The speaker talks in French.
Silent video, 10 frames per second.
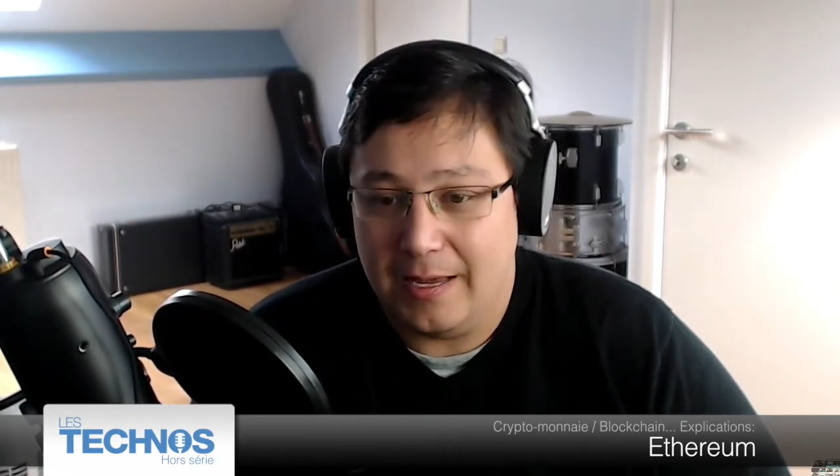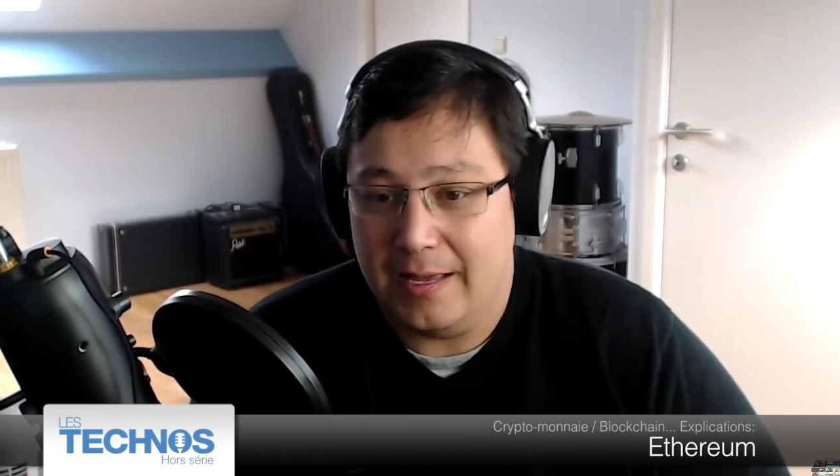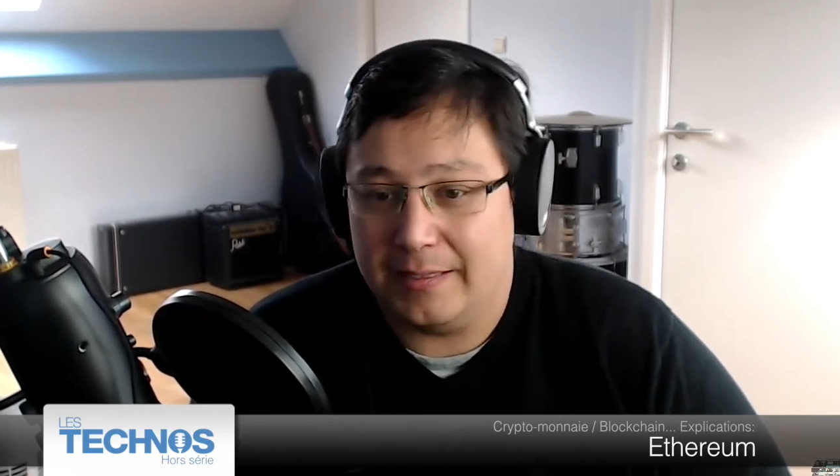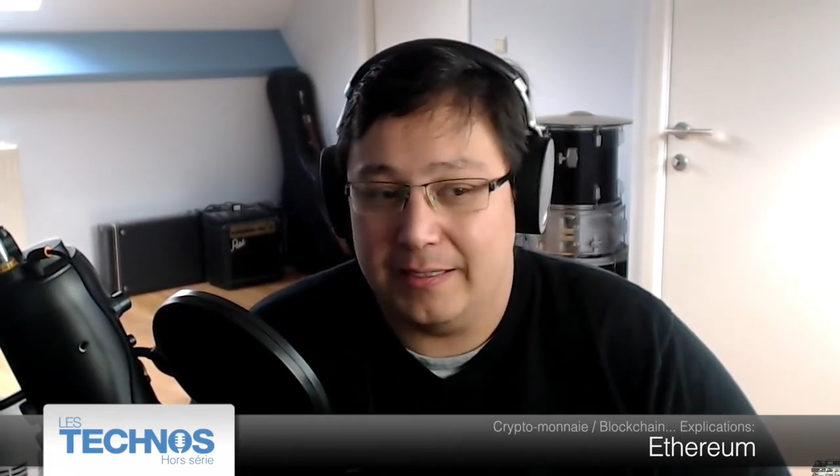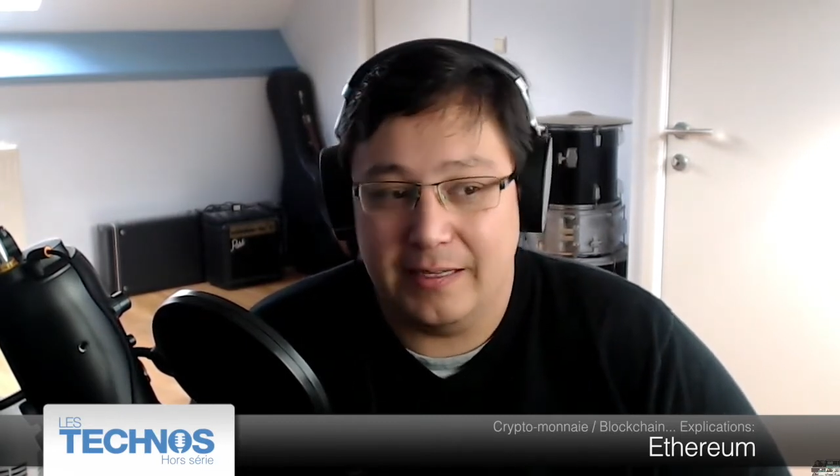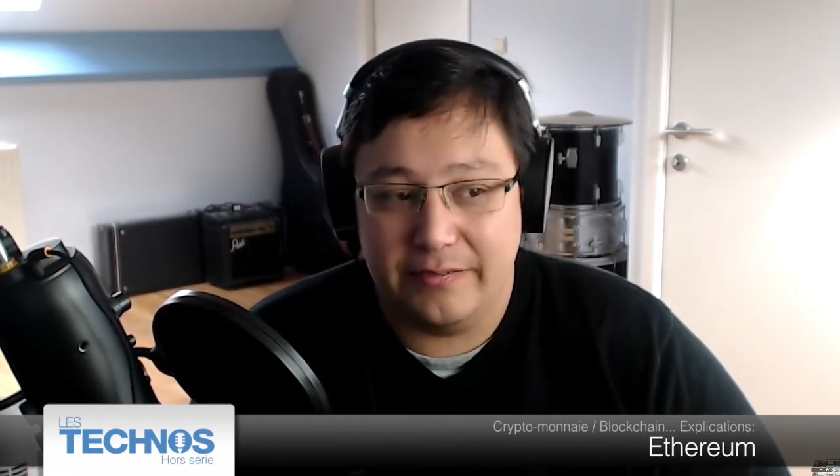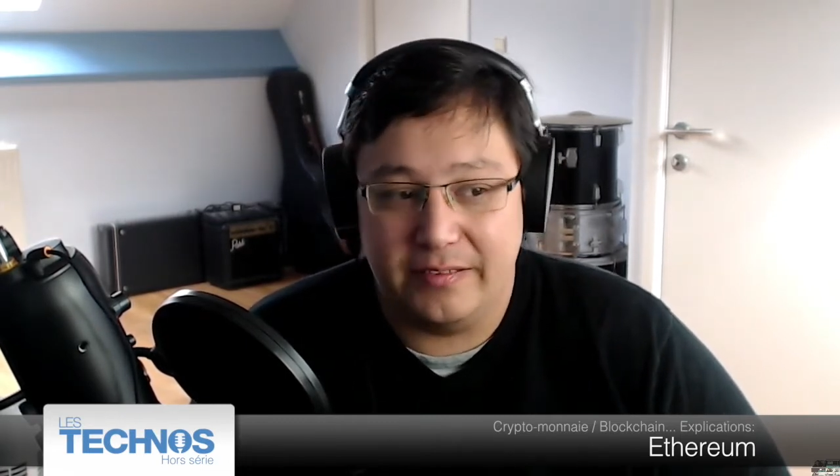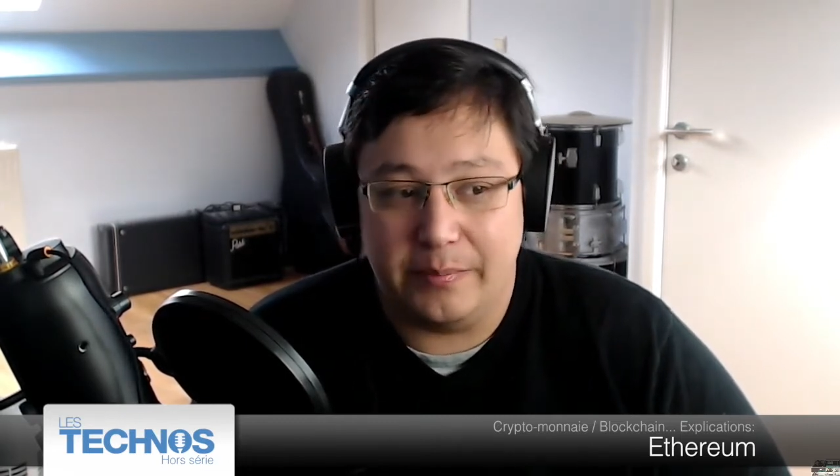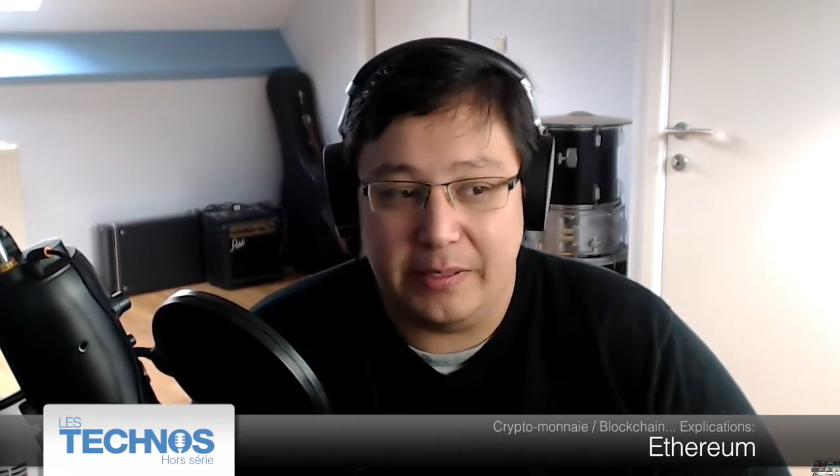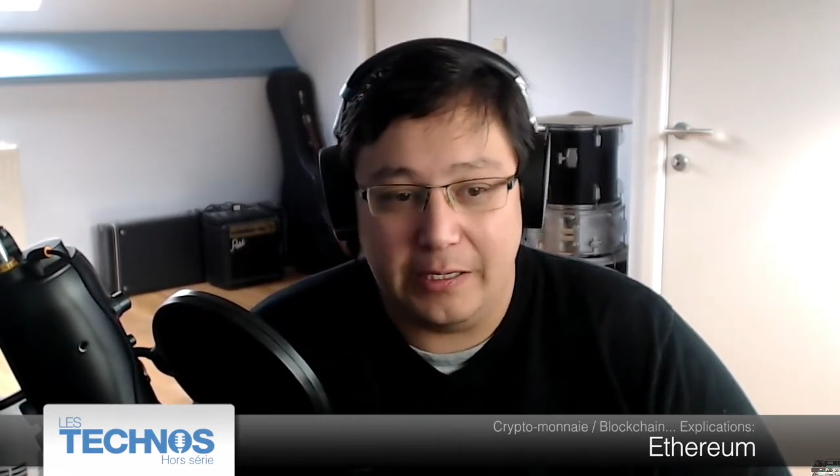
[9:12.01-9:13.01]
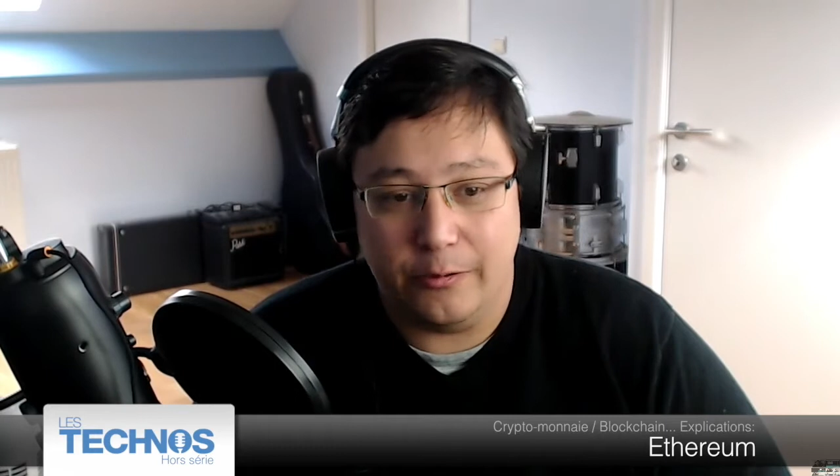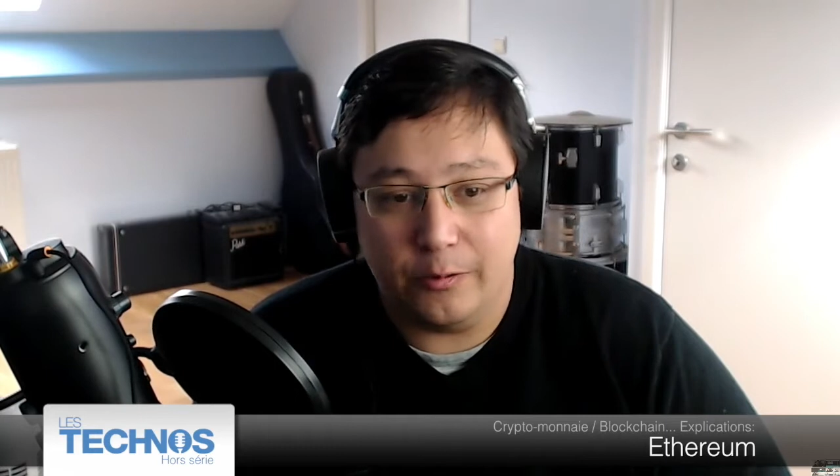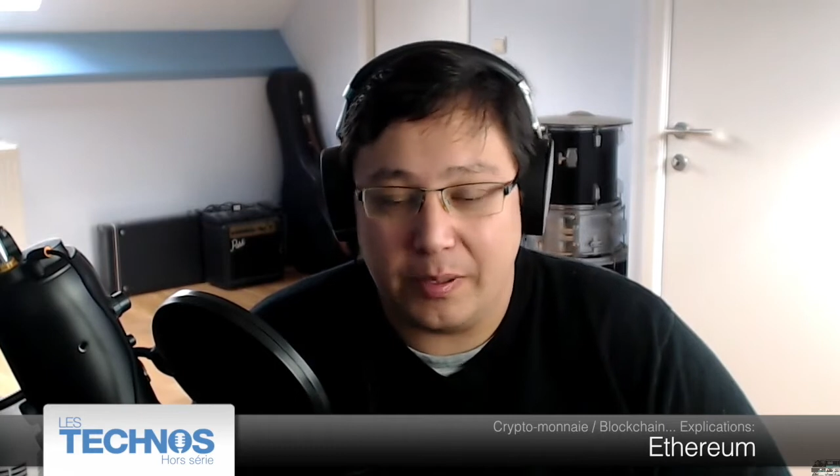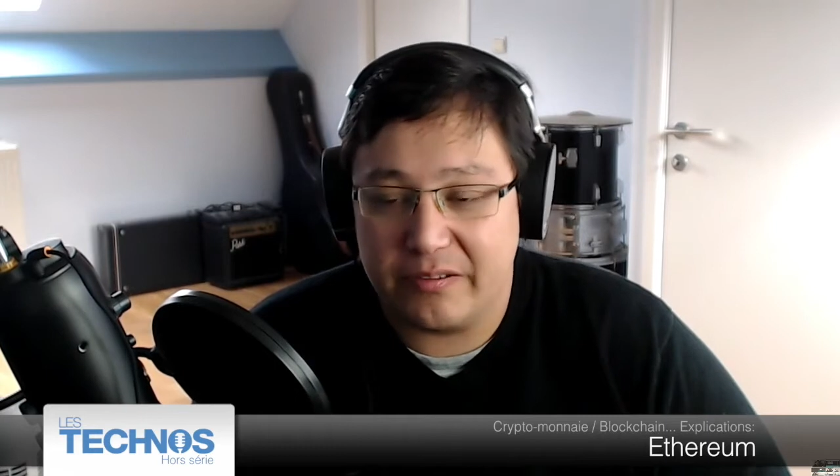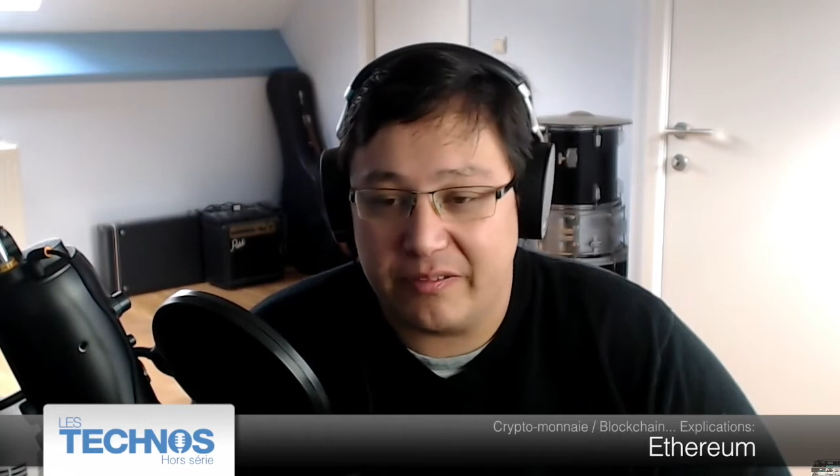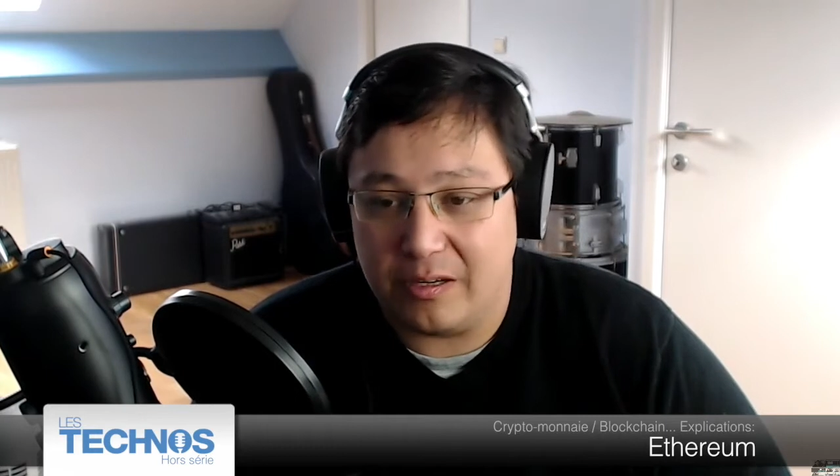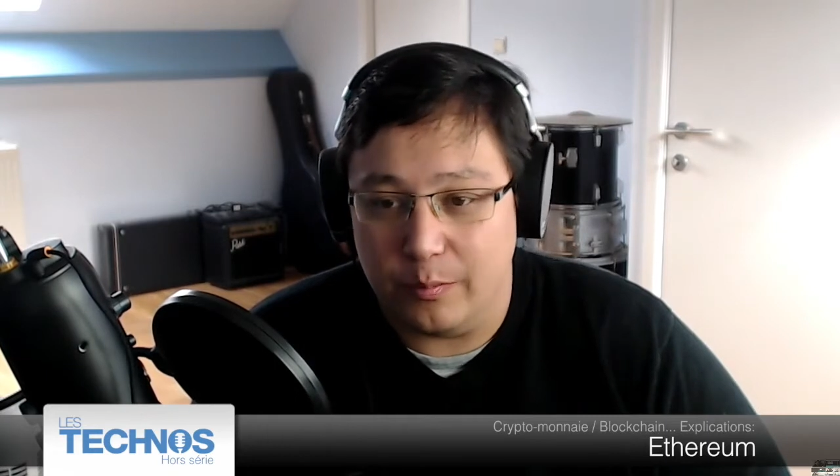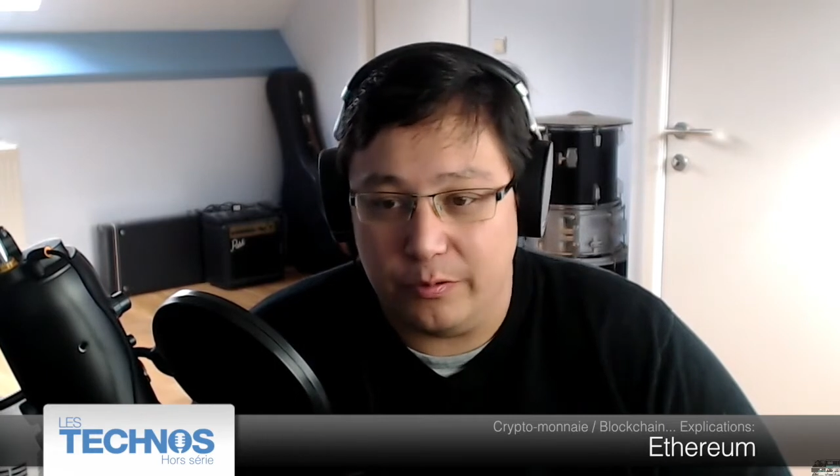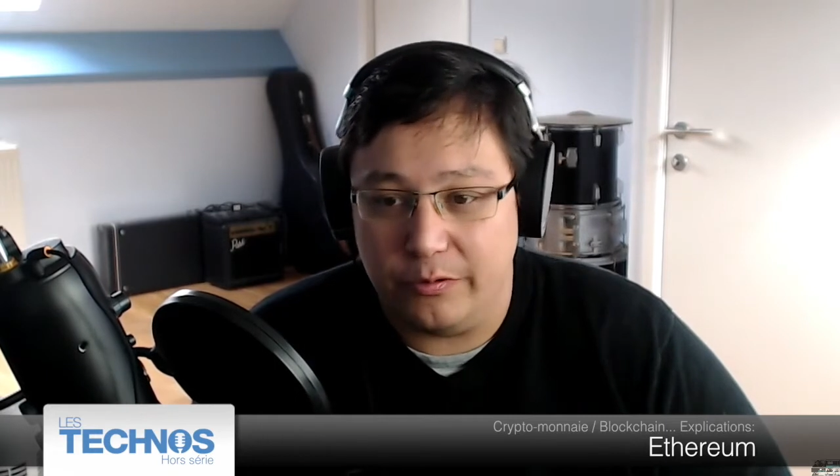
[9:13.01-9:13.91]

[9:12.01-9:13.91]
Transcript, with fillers: qui lèvent des millions parfois au bout de